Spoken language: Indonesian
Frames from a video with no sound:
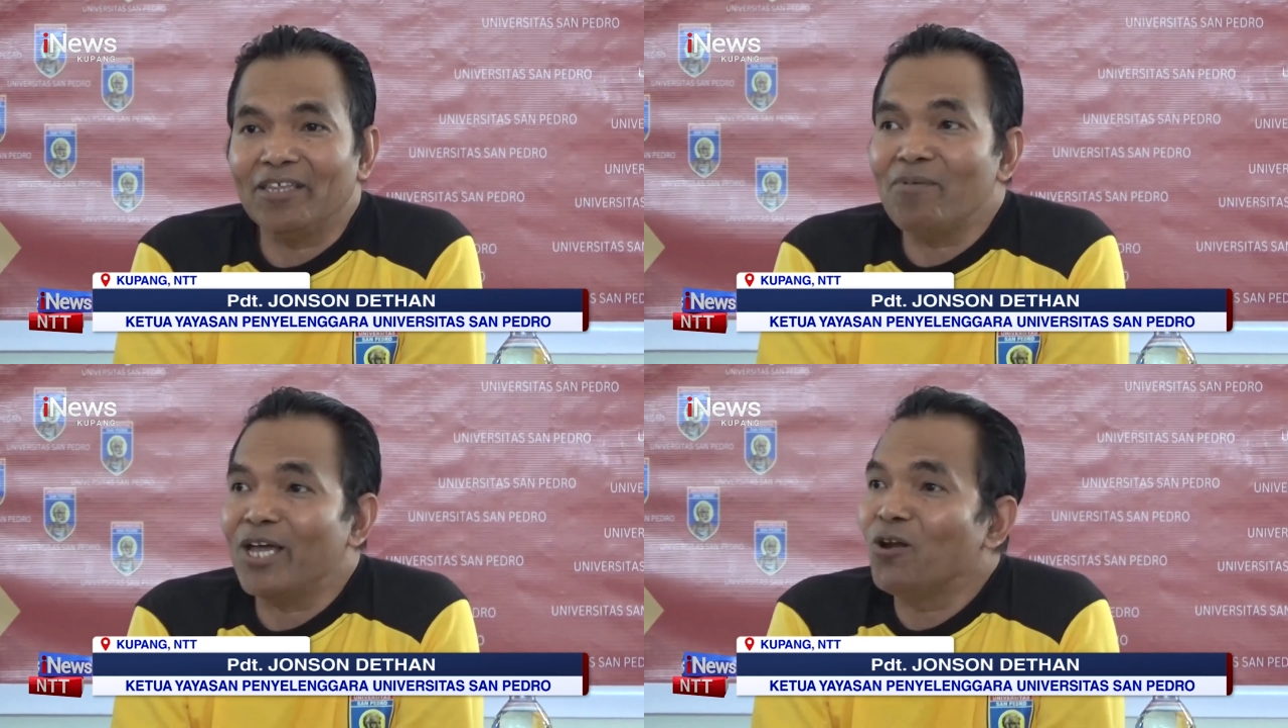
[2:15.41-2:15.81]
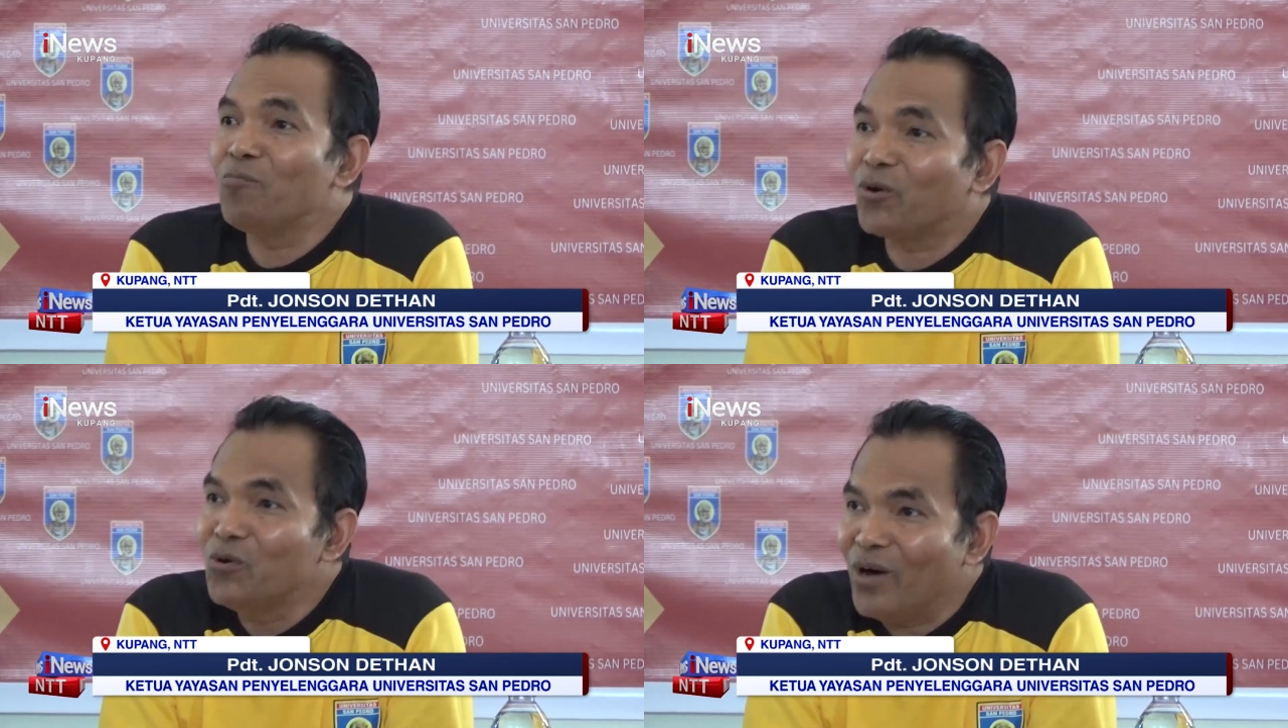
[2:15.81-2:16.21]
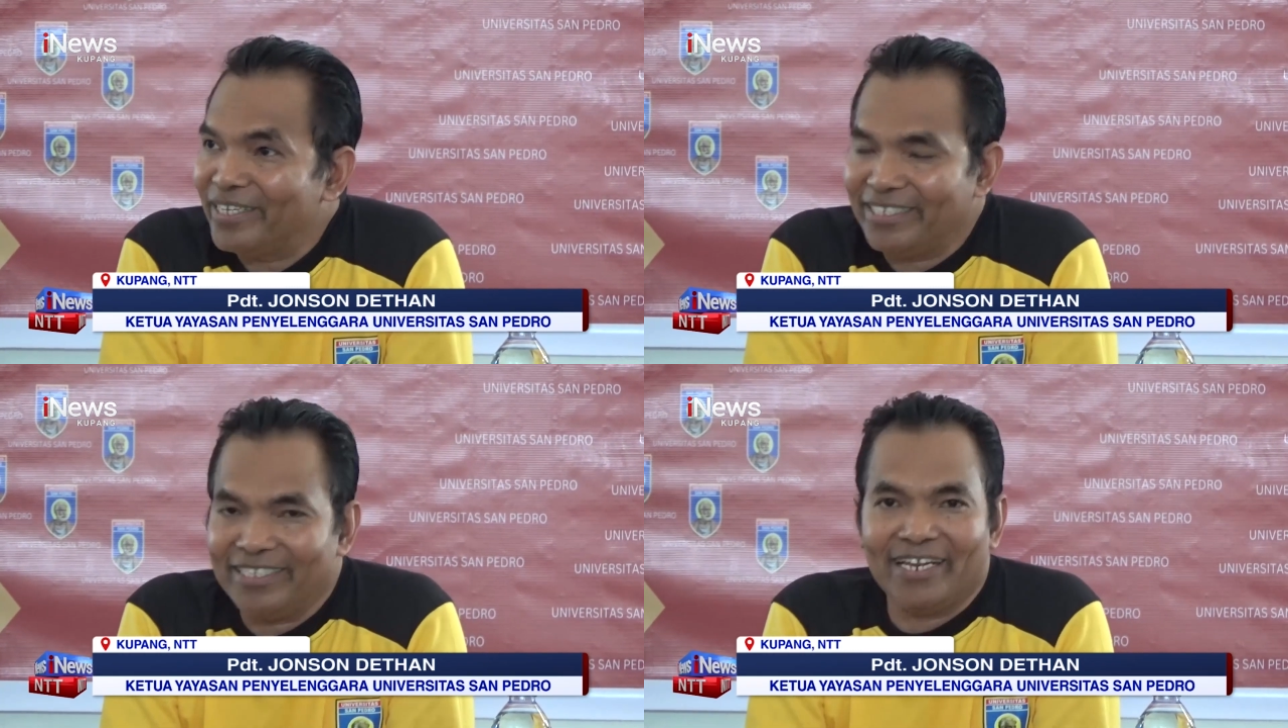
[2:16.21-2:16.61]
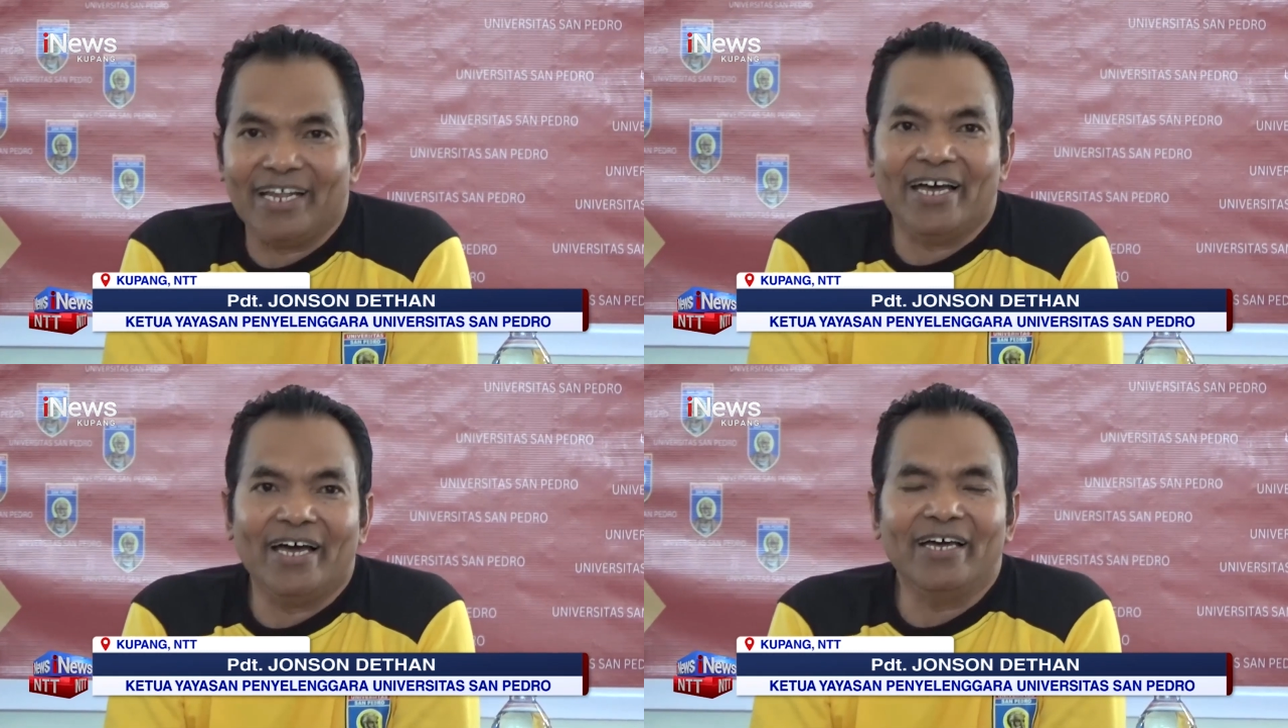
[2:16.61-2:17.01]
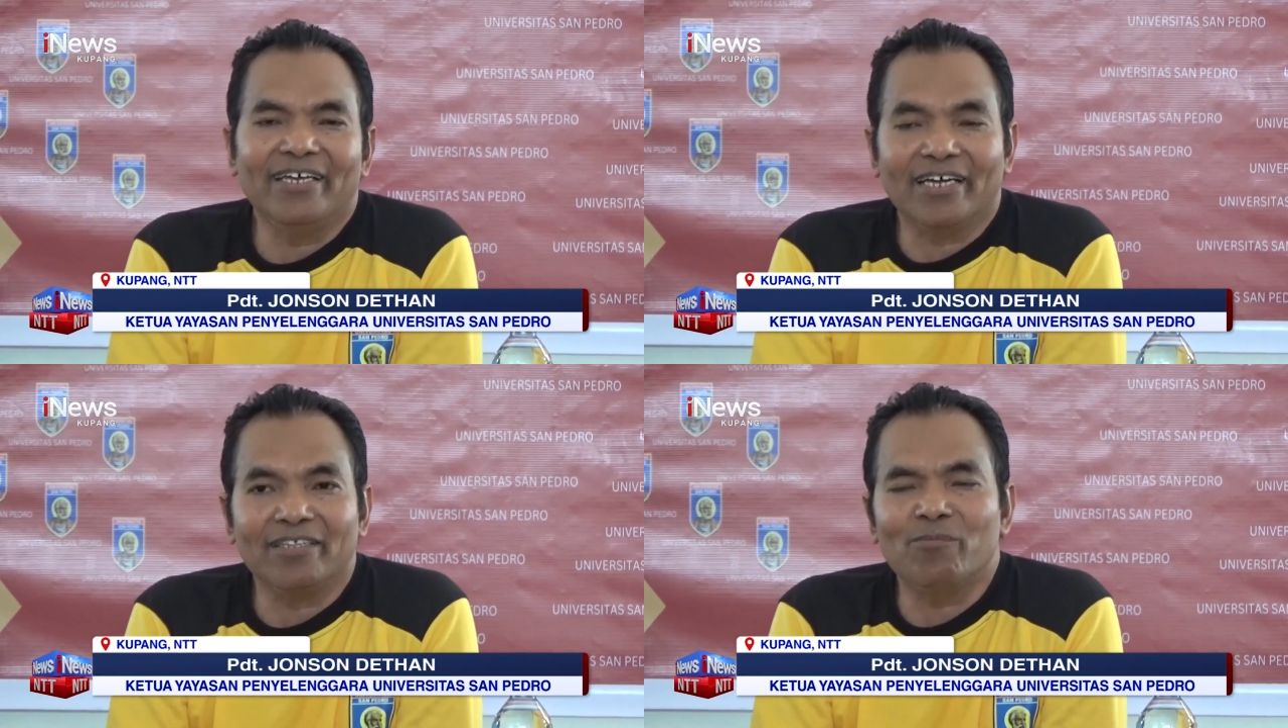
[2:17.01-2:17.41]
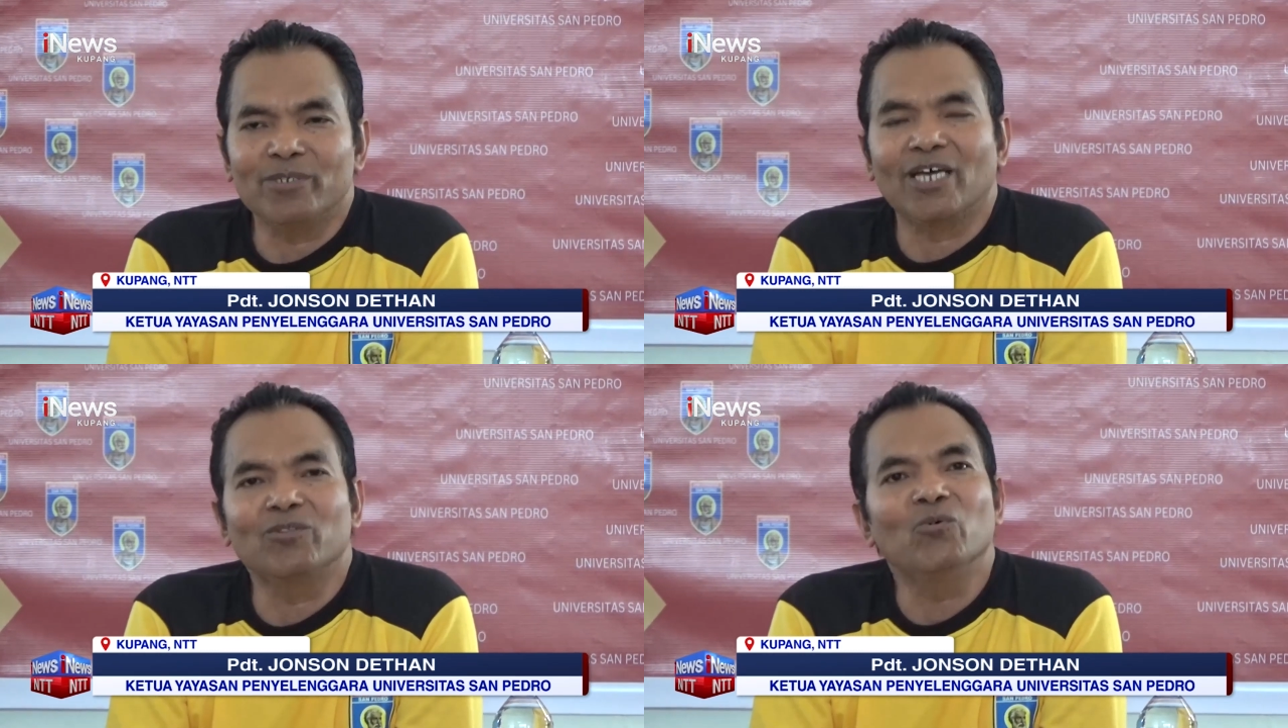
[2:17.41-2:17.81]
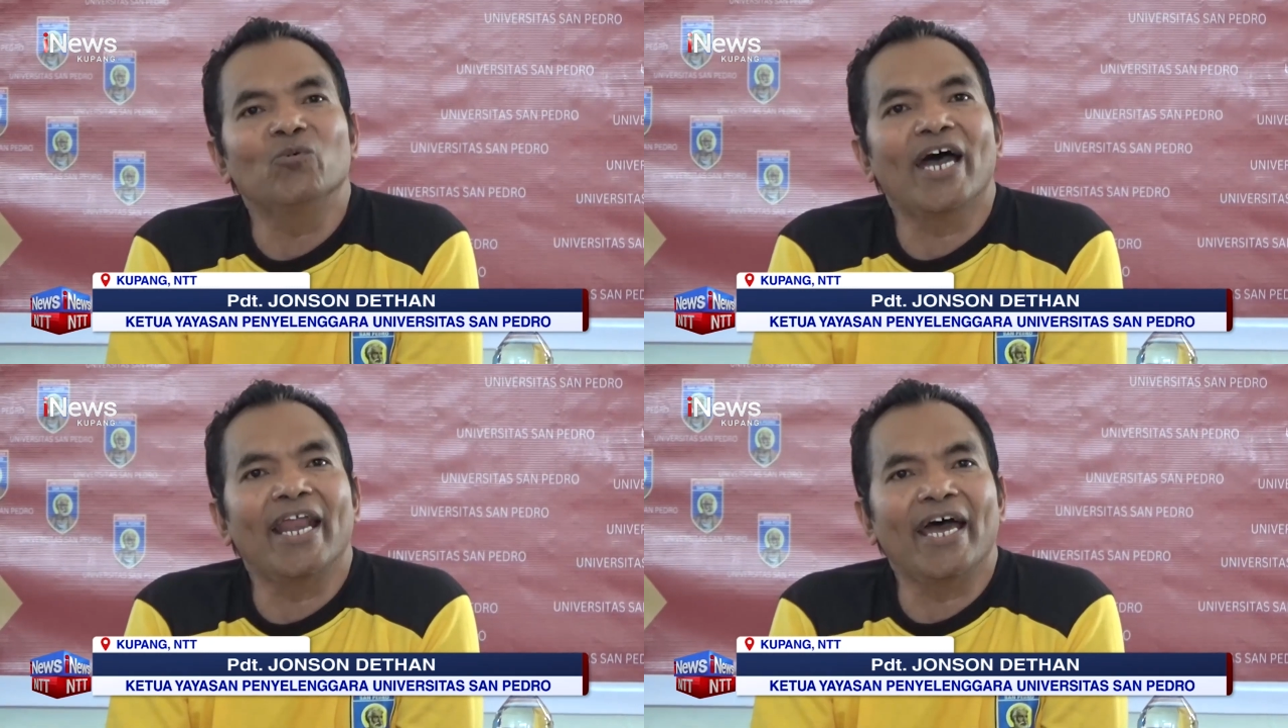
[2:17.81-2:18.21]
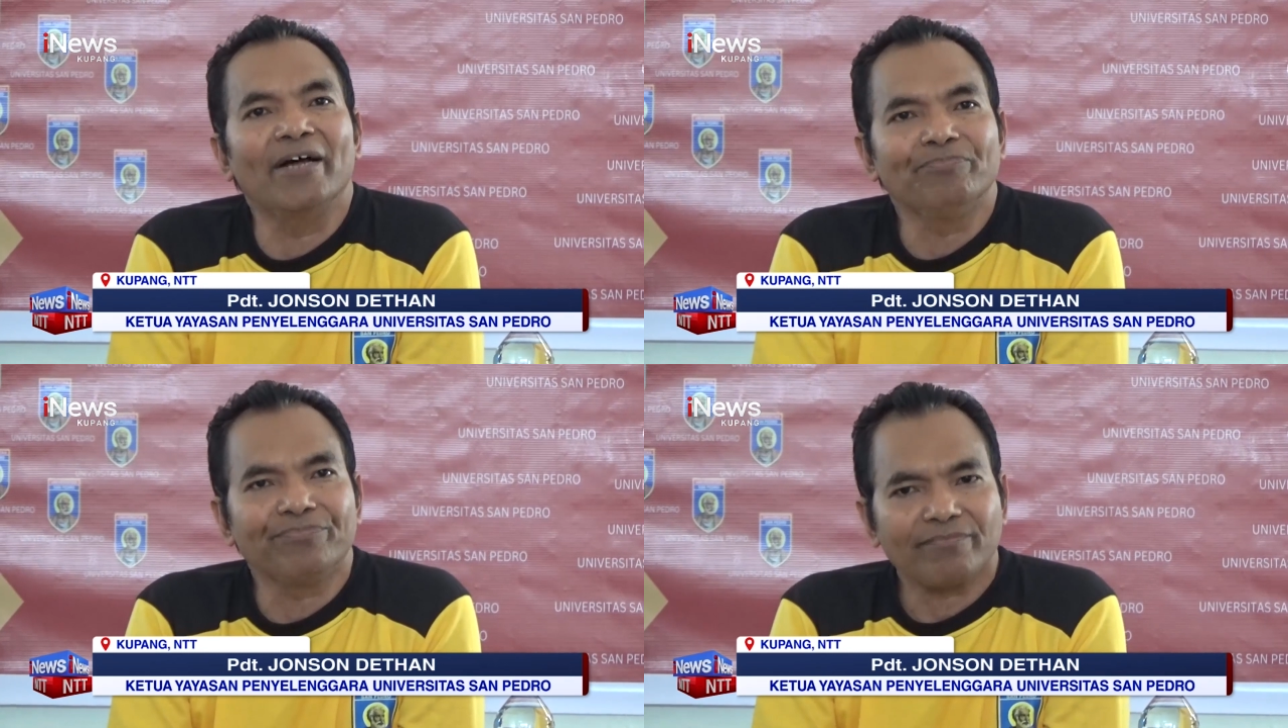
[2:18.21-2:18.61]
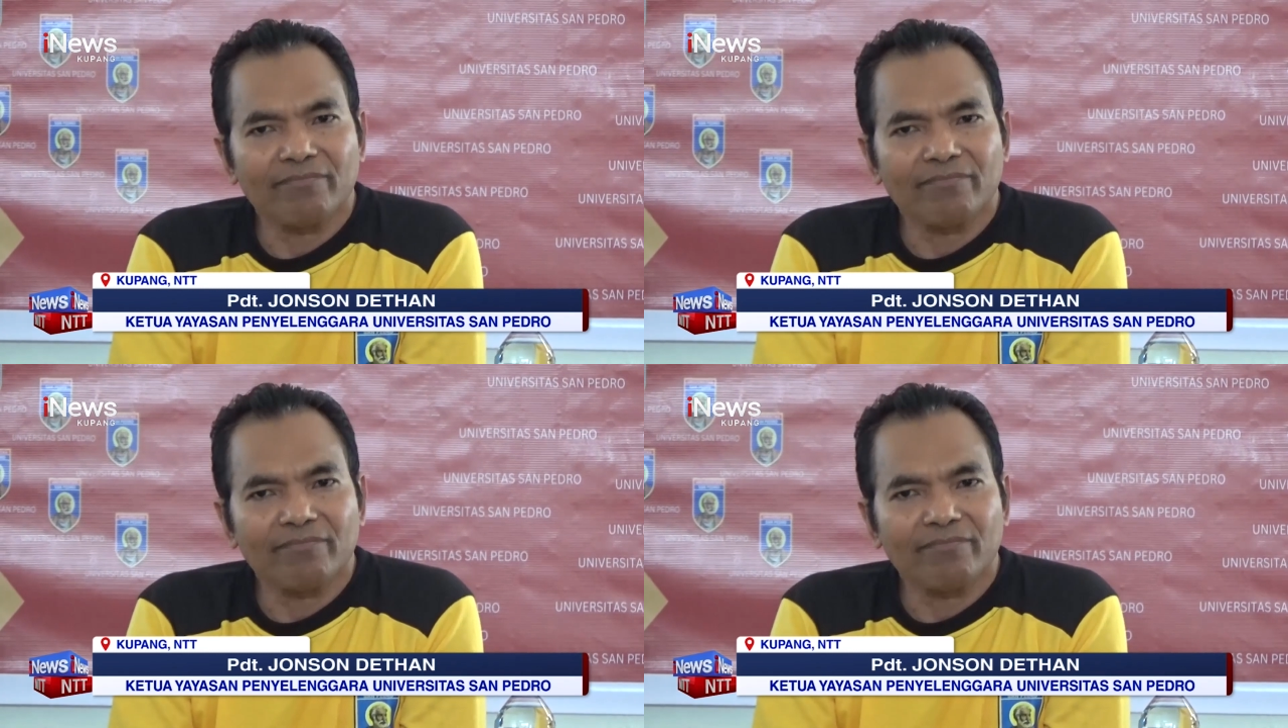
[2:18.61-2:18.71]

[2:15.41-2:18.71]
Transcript: terbaik nomor dua setelah yang nomor satu udara.